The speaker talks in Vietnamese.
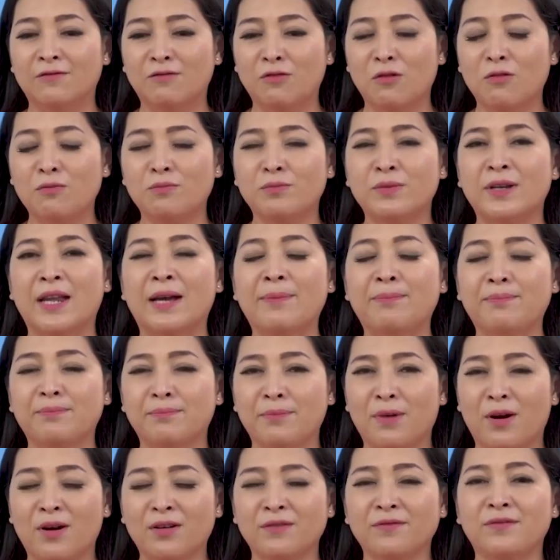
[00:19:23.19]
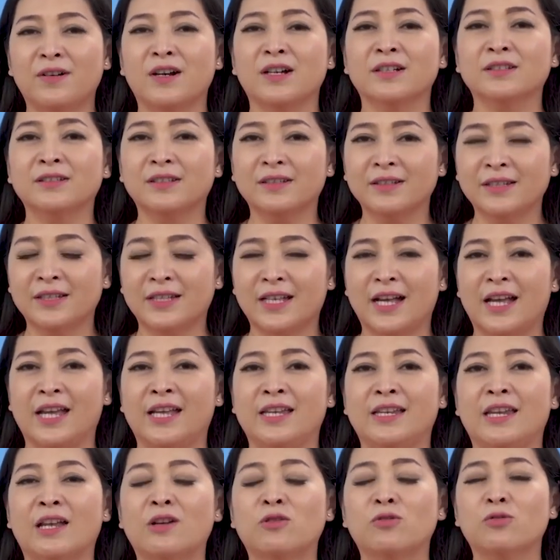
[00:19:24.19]
vun đắp, bón phân, tưới
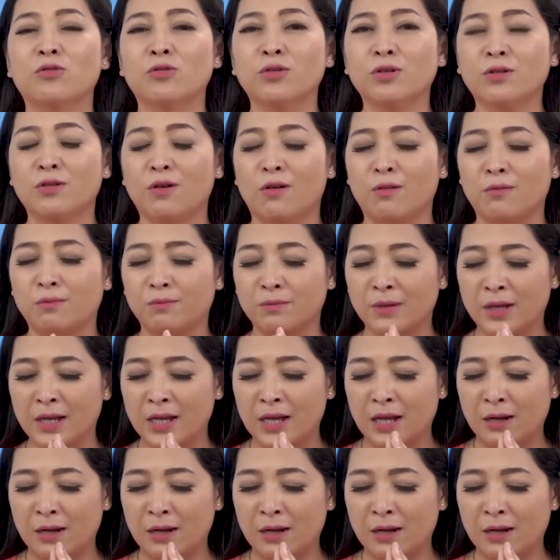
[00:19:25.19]
cây, để cuối cùng